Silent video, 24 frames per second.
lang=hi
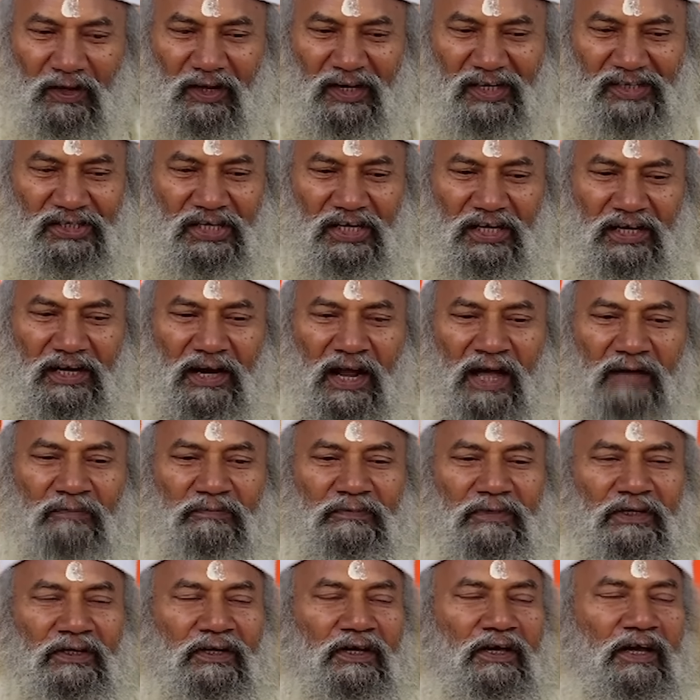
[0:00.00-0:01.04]
इसलिए राम
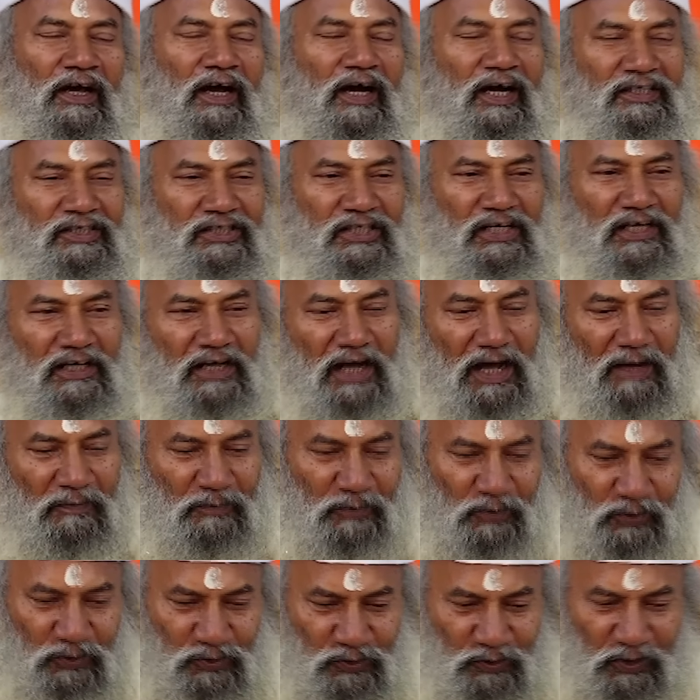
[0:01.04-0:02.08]
अच्छे काम
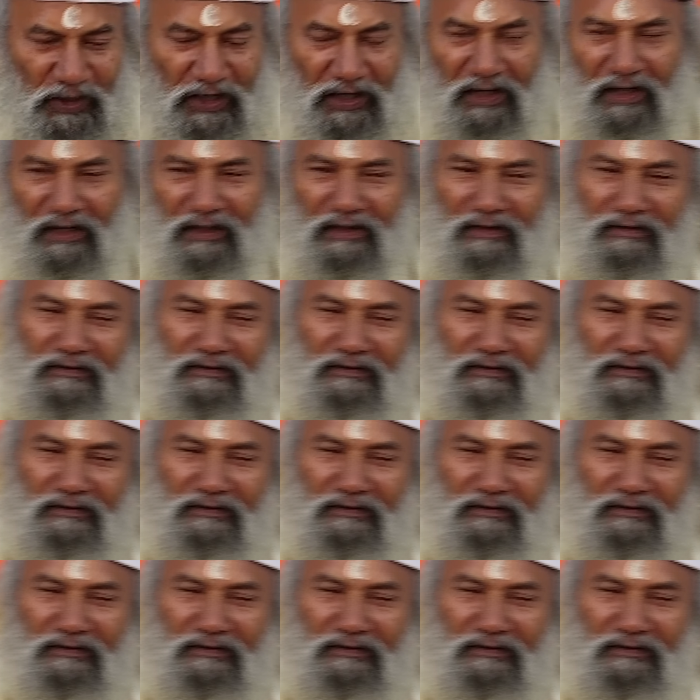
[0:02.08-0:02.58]
को जो है